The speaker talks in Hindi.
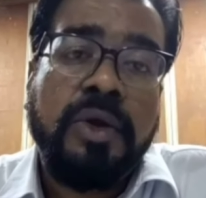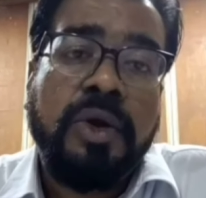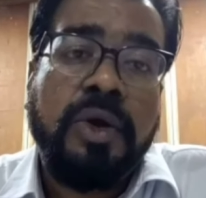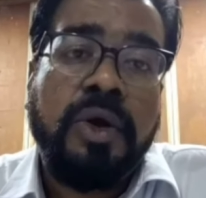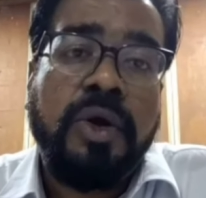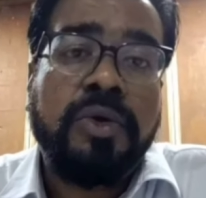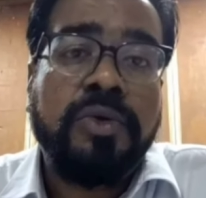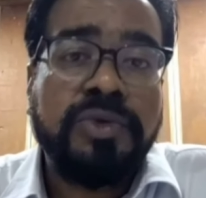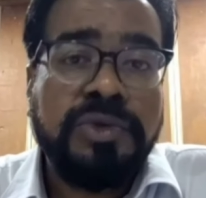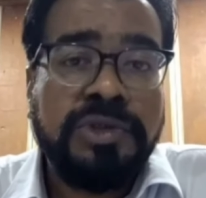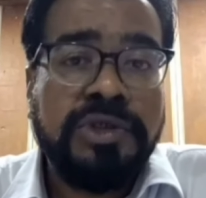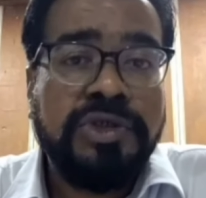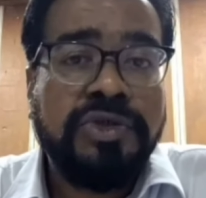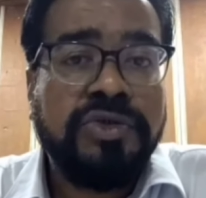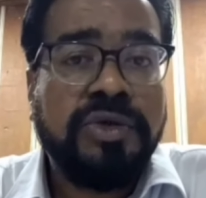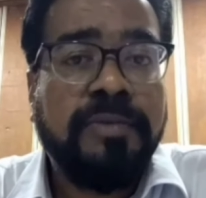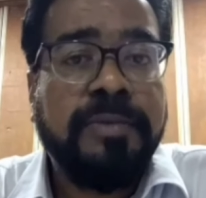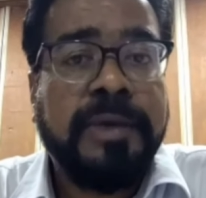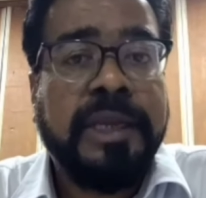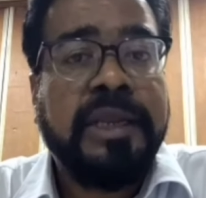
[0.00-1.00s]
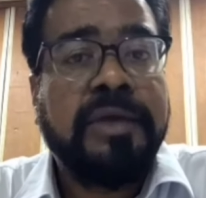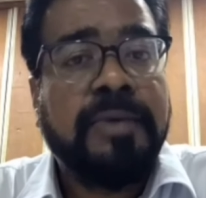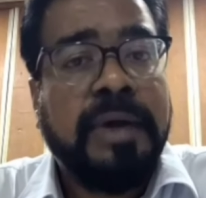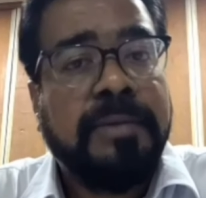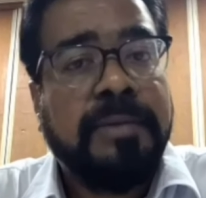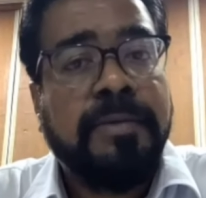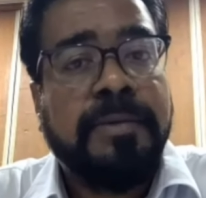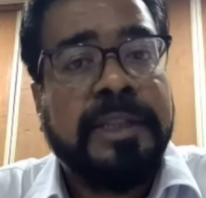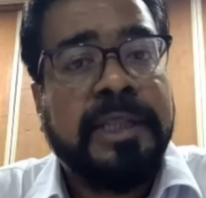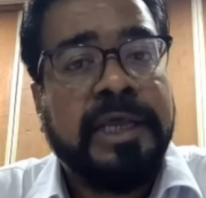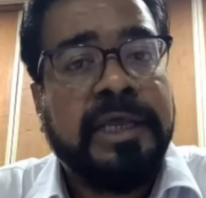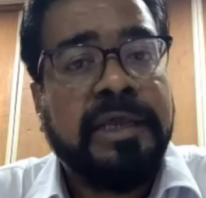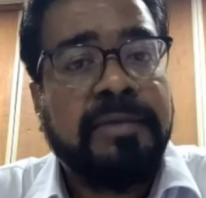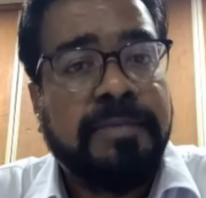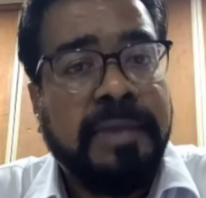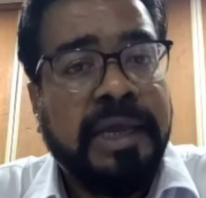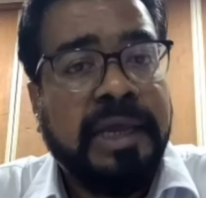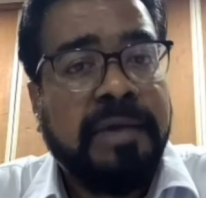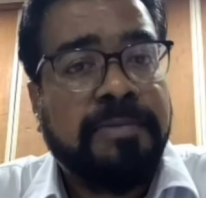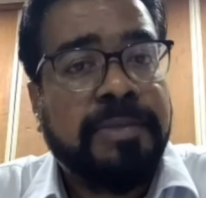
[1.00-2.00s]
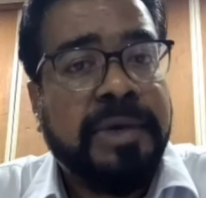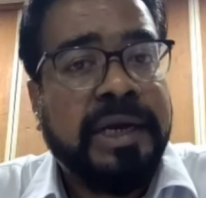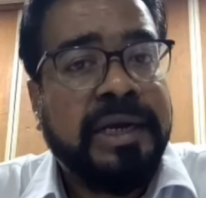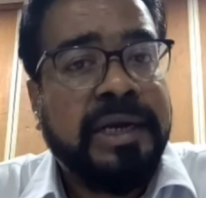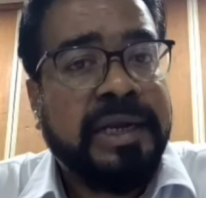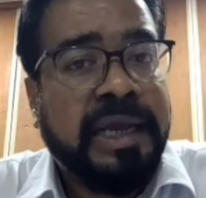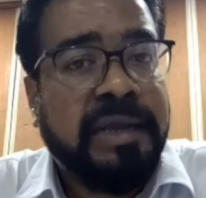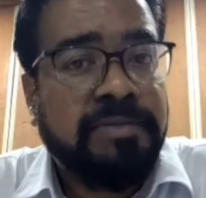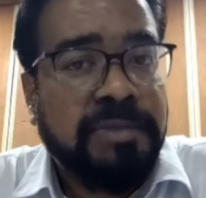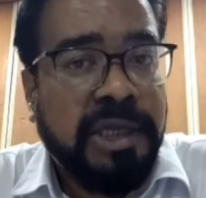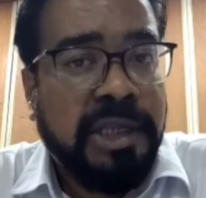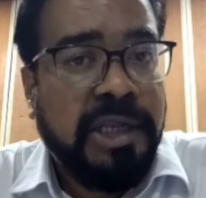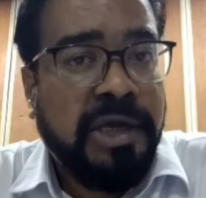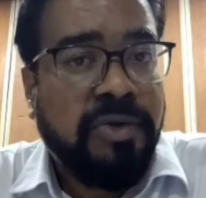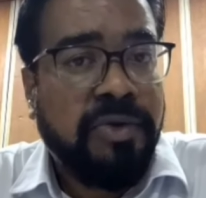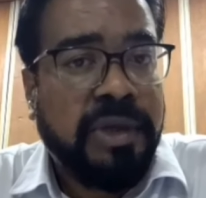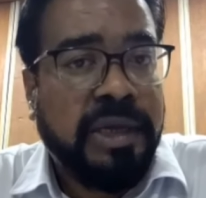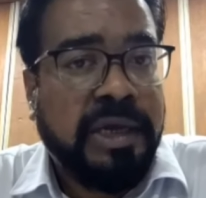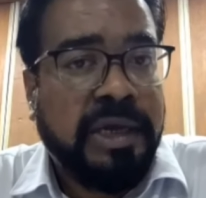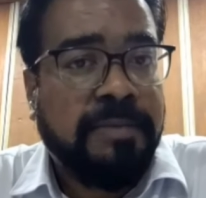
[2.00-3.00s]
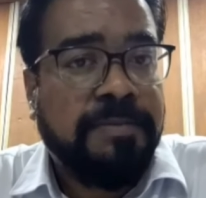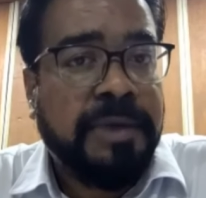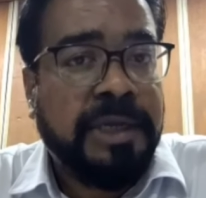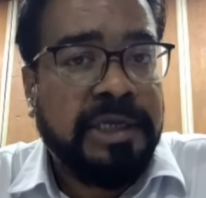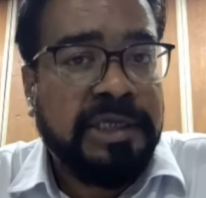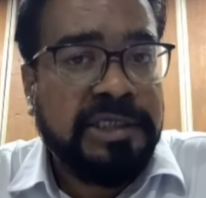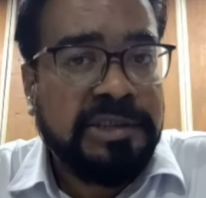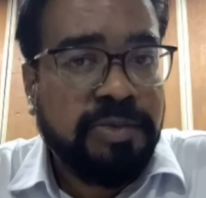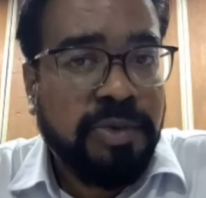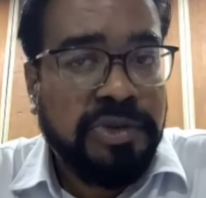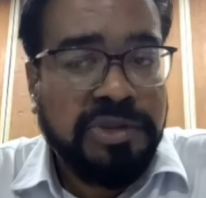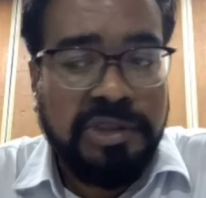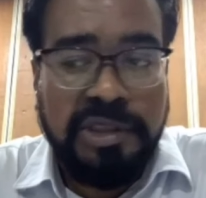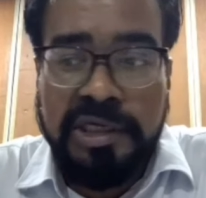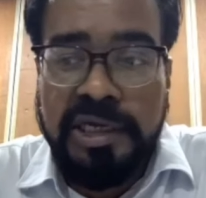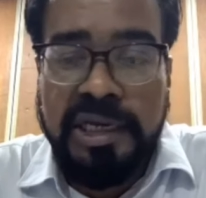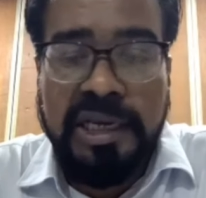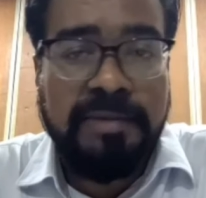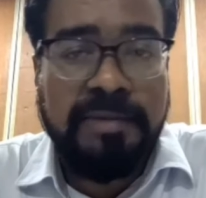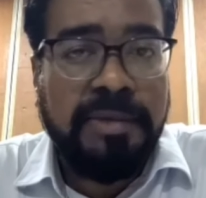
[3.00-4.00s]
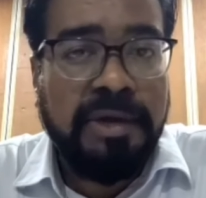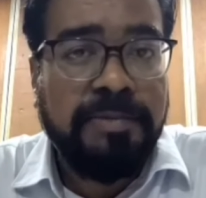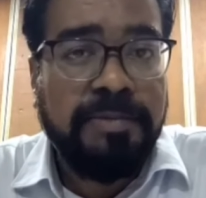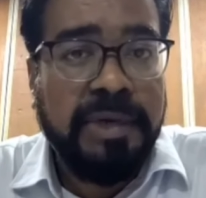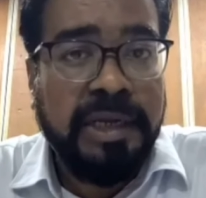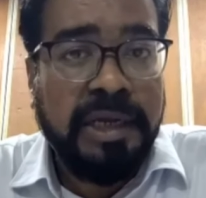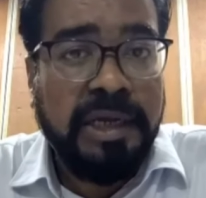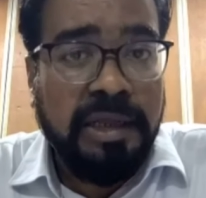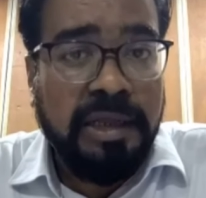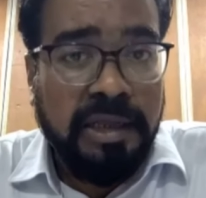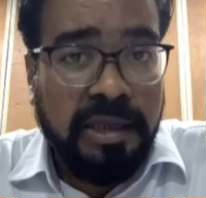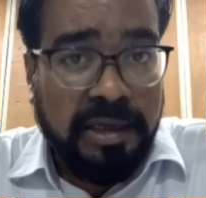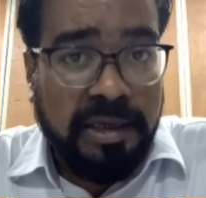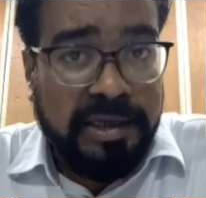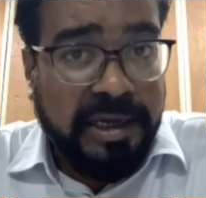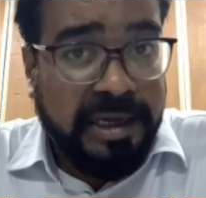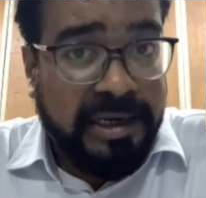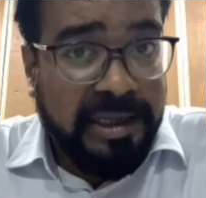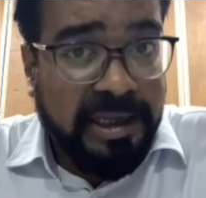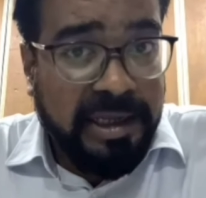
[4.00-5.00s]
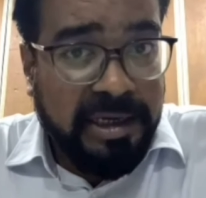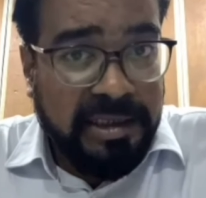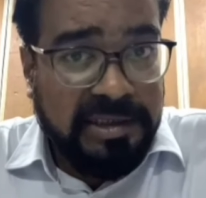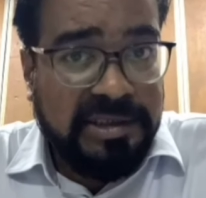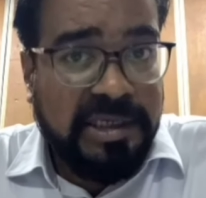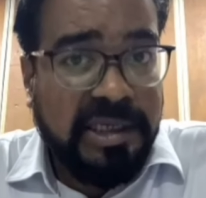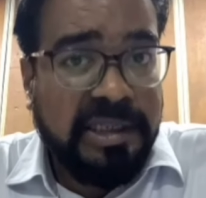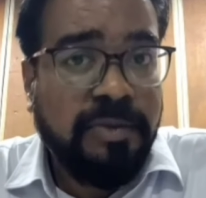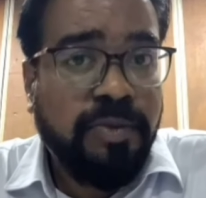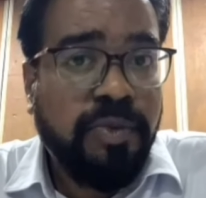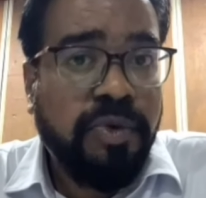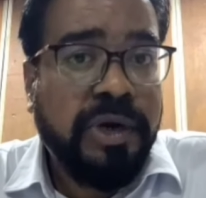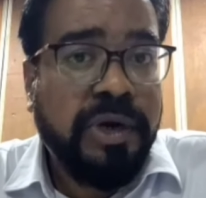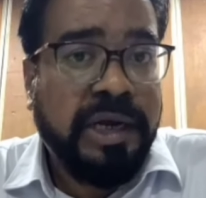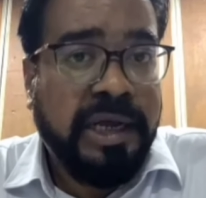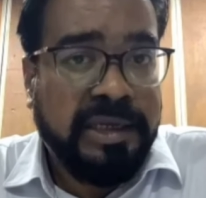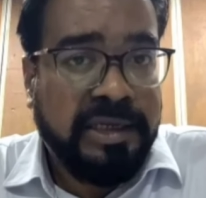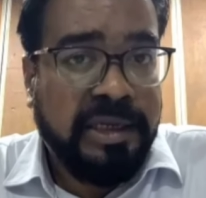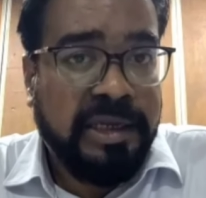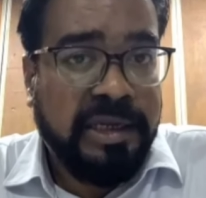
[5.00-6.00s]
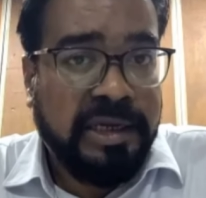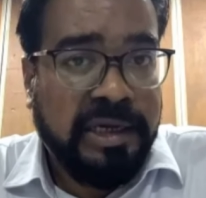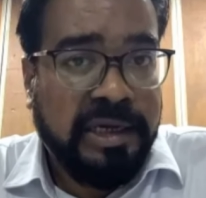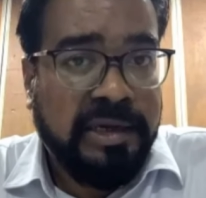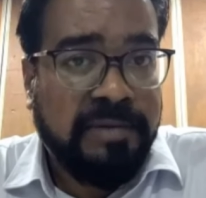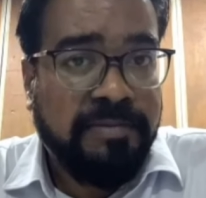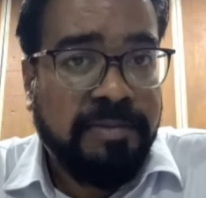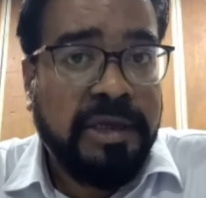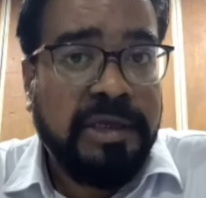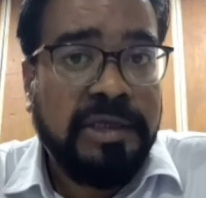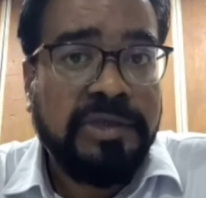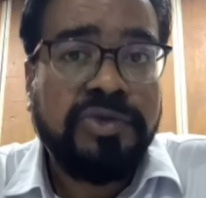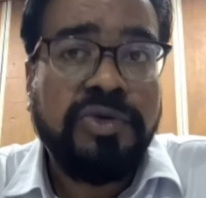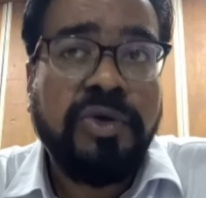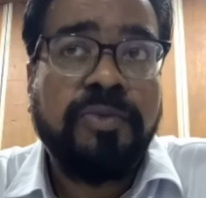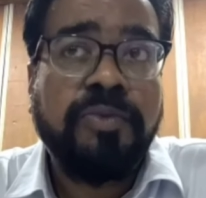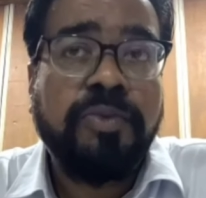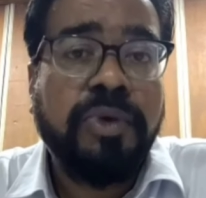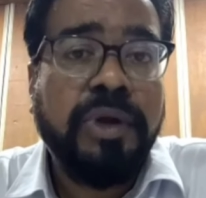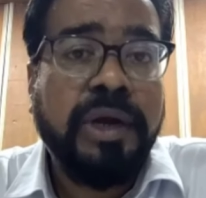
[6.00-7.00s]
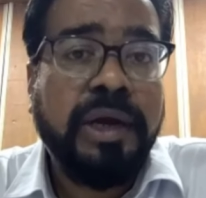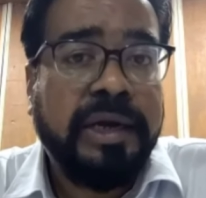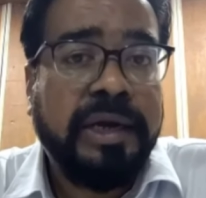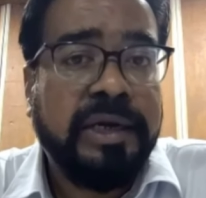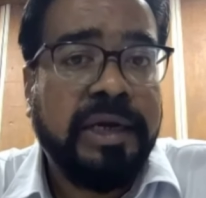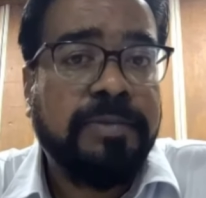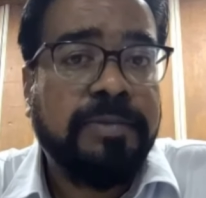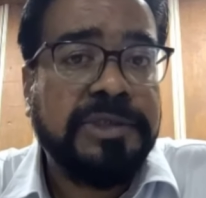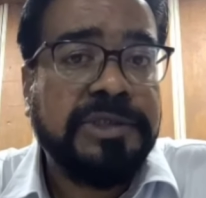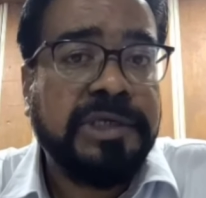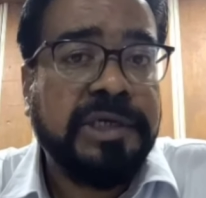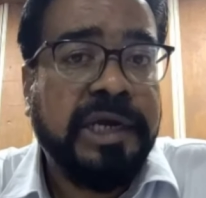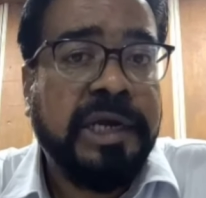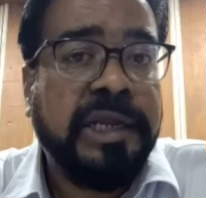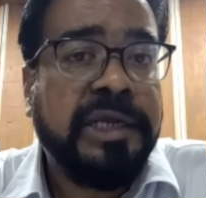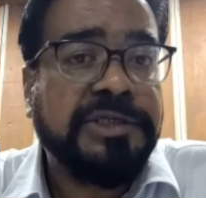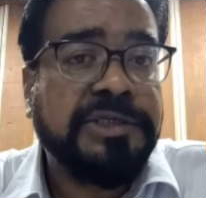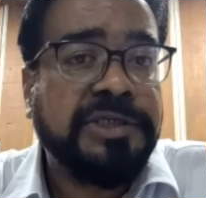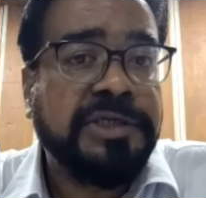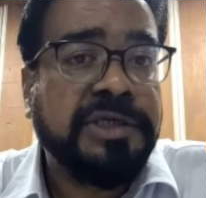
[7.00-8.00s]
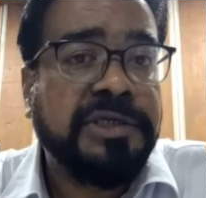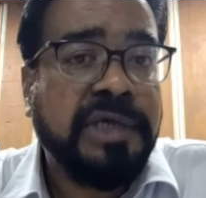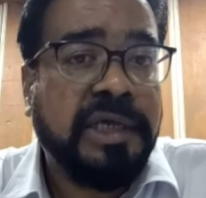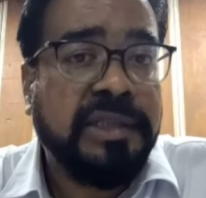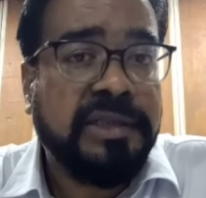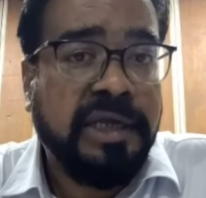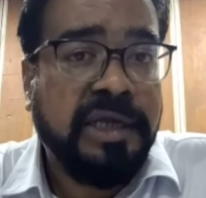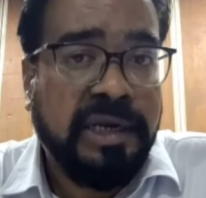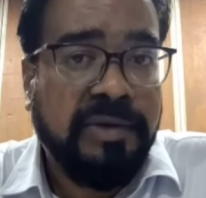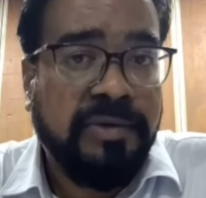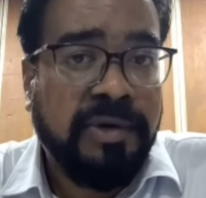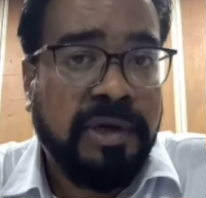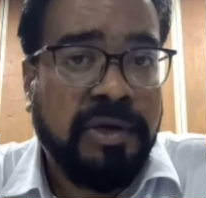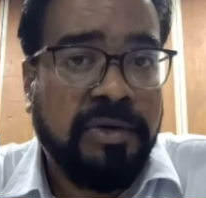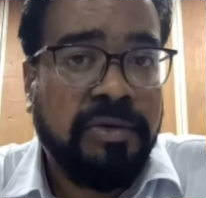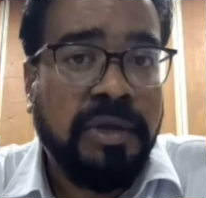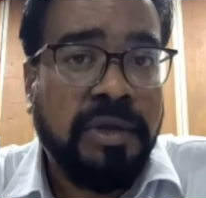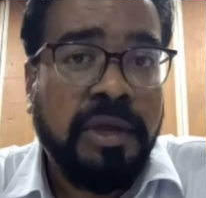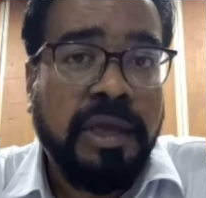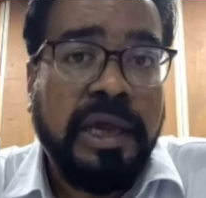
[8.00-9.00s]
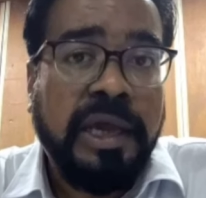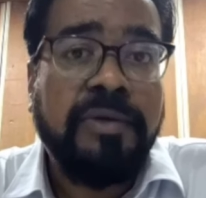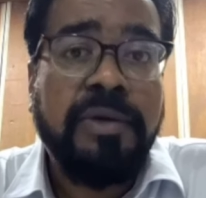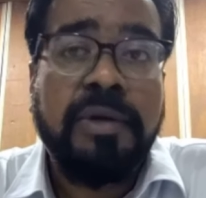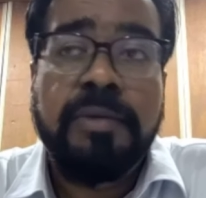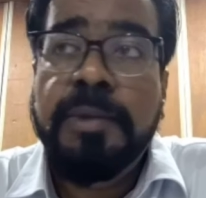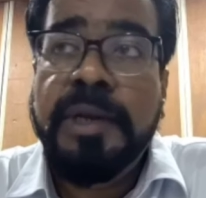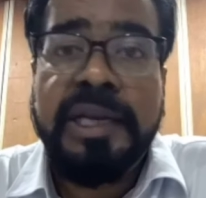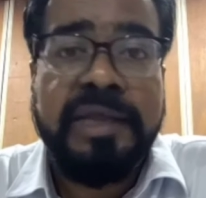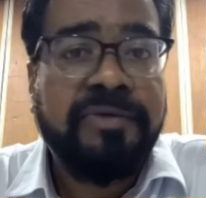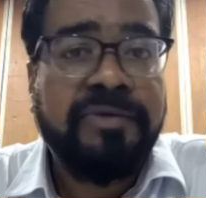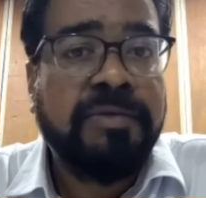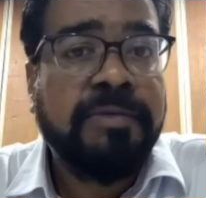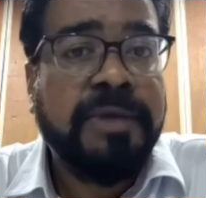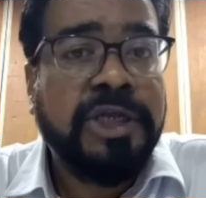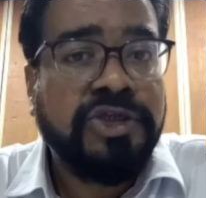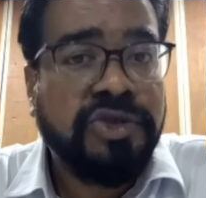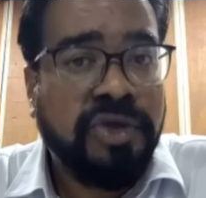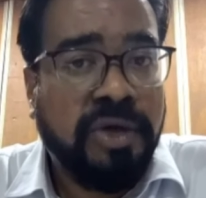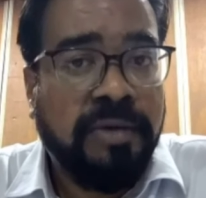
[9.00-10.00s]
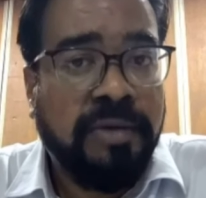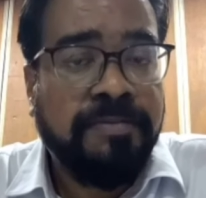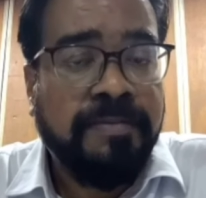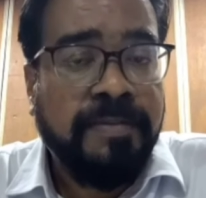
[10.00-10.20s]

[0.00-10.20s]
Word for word: और उस चीज को मैंने वहां पे बताया कि मैं अपना टाइम दे रहा हूँ यहाँ पे इस प्रोजेक्ट के लिए मैं अपना करियर इसके अंदर पूरा डाल के रखा है मैं इसको पूरा हंड्रेड परसेंट डेडिकेशन के साथ करने वाला हूँ आई विल बी लिविंग माई जॉब